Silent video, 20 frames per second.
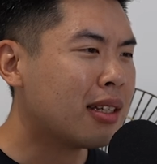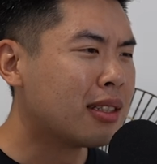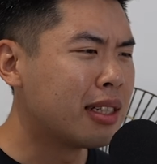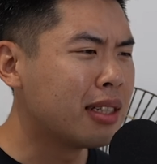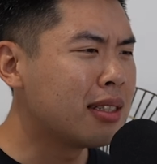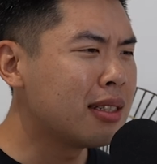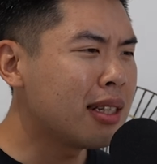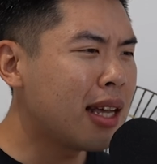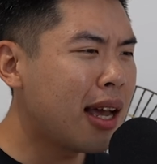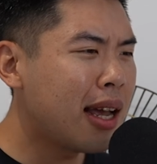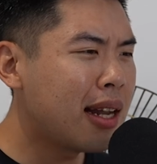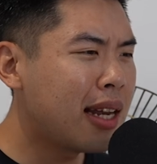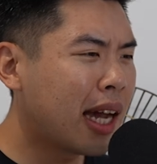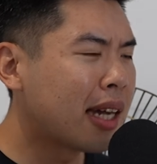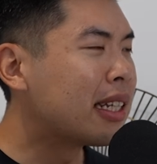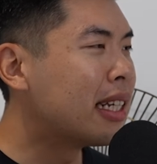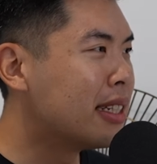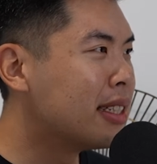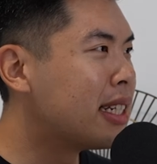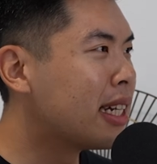其实，在
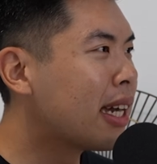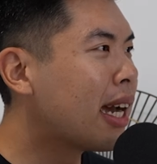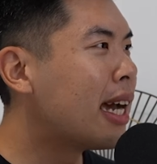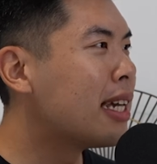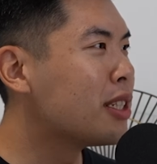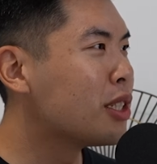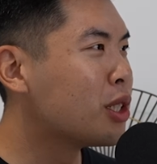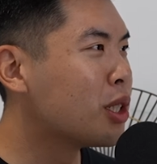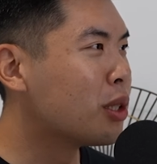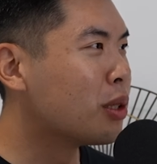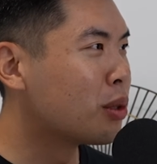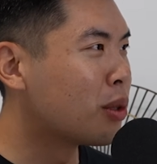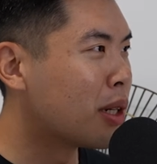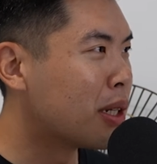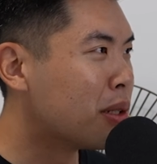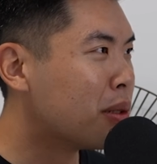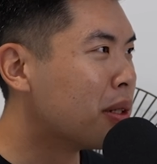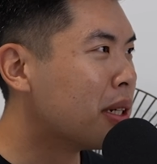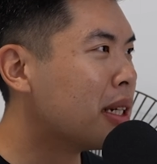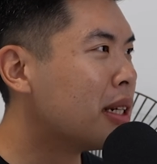两年前开始就有
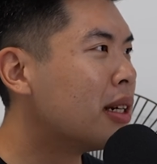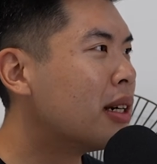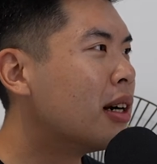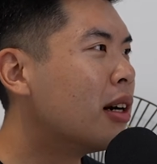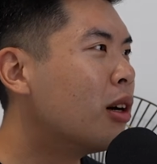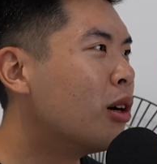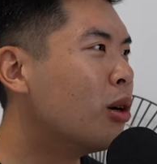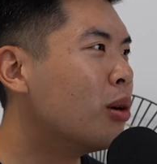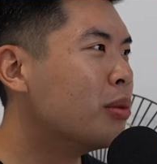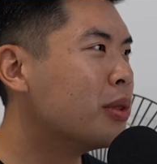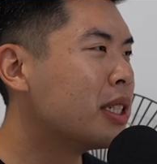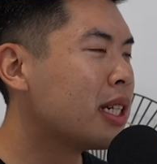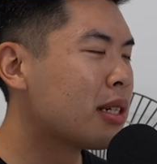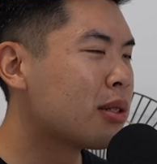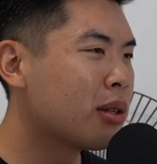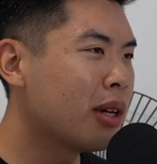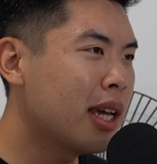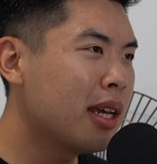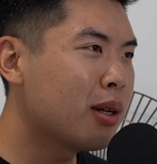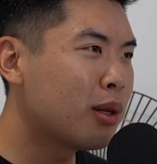团队，然后我们想
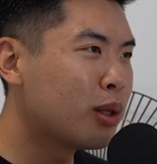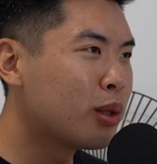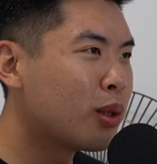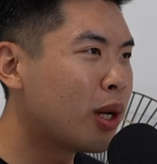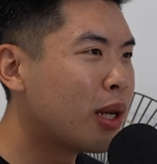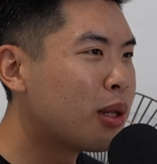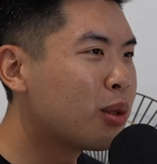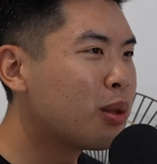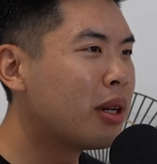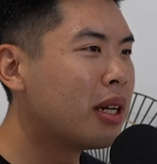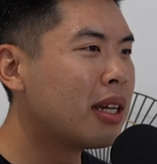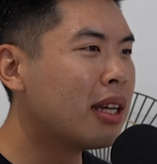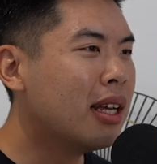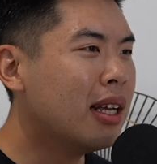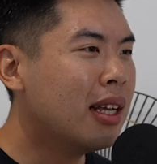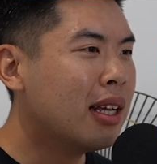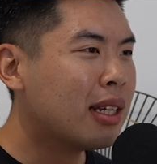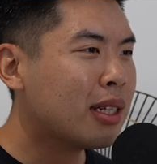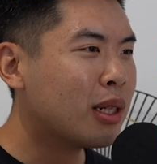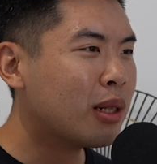说，哎，有了团队，
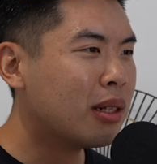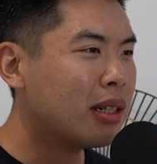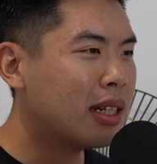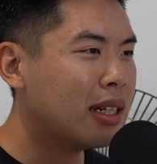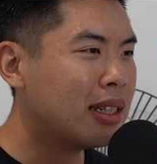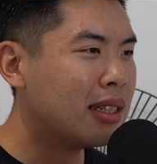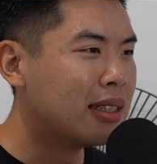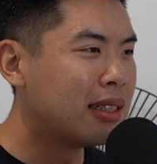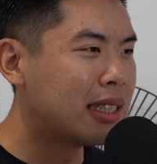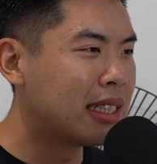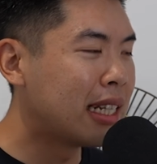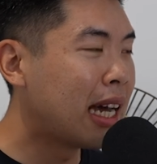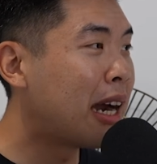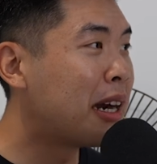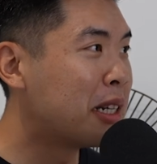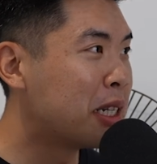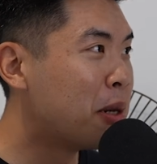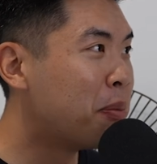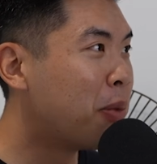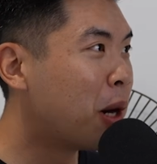有了其
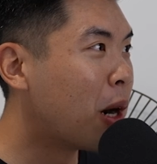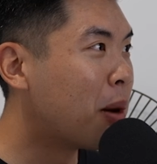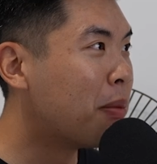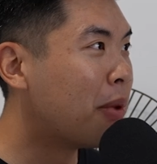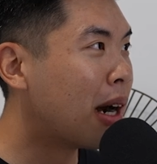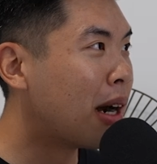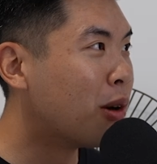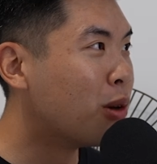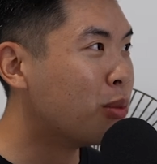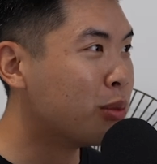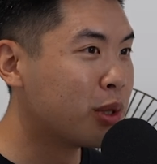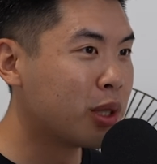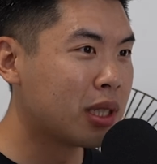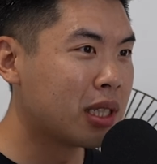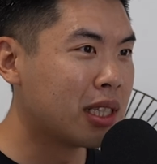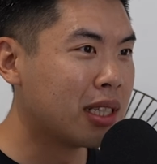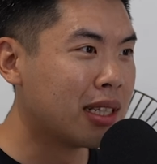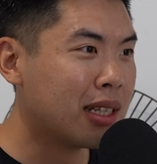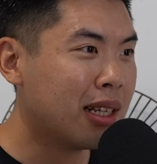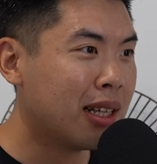他人的帮忙，我们就
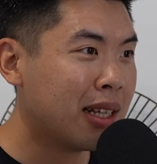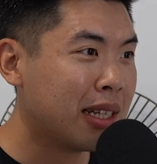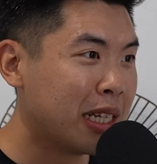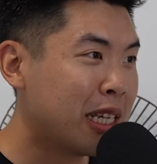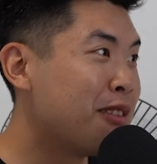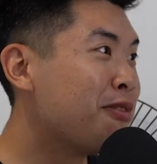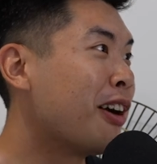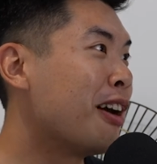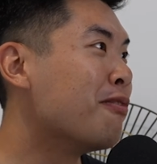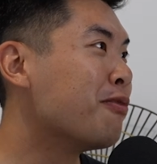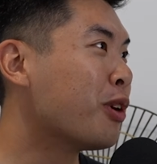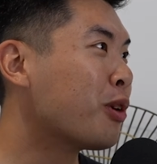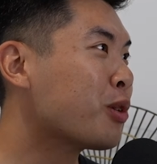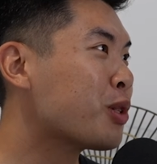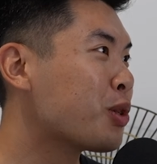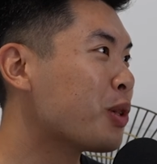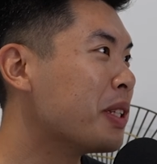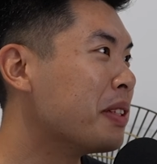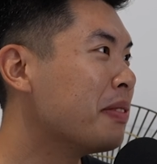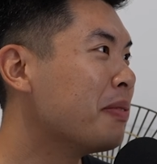是一帆
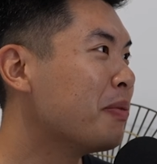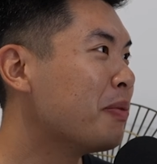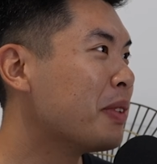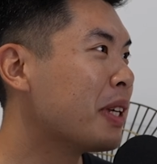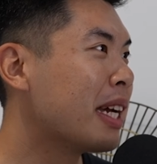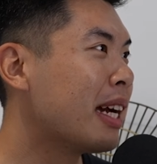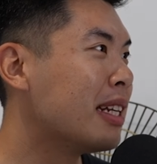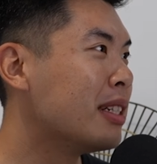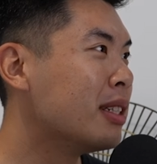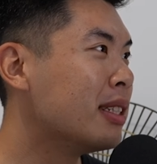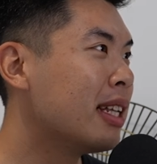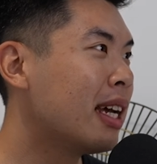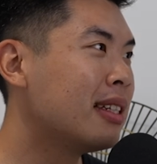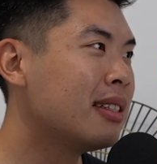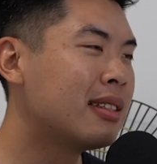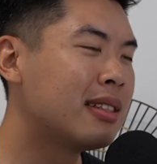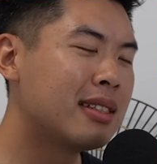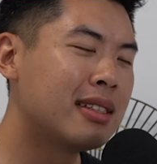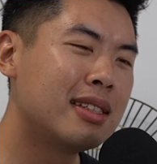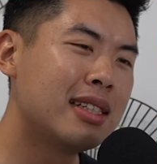风顺的感觉。
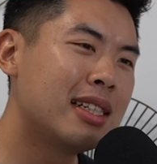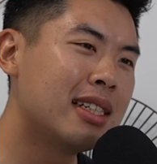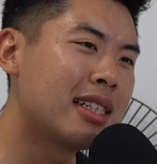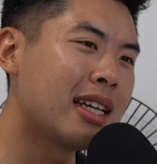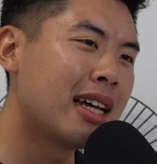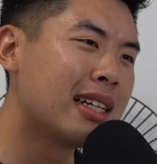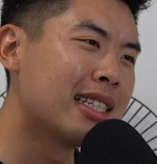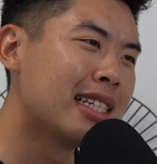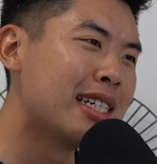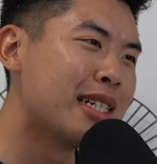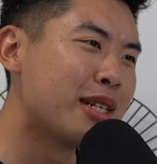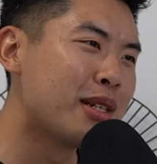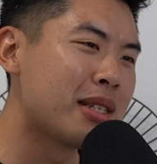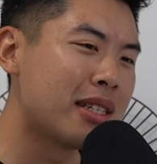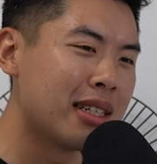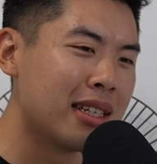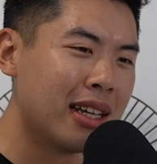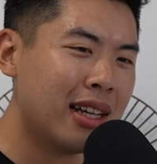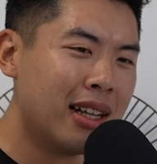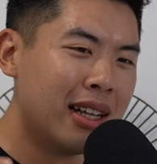但实际上，真的就
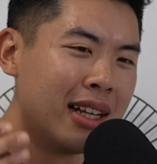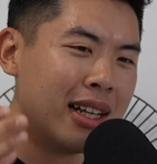是